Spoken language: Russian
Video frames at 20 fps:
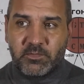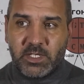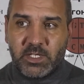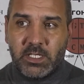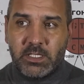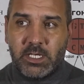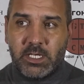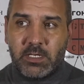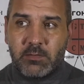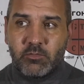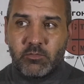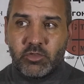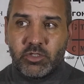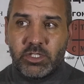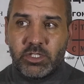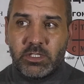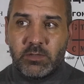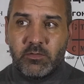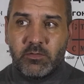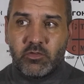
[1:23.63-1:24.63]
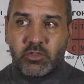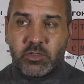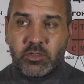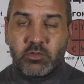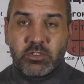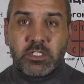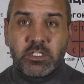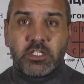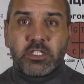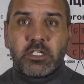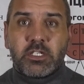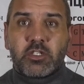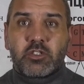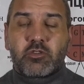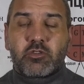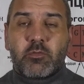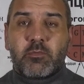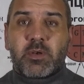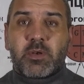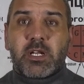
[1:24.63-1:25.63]
Итак, мужчины, вы уже услышали,
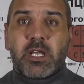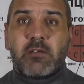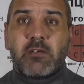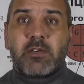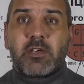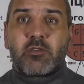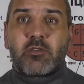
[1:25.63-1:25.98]
что правая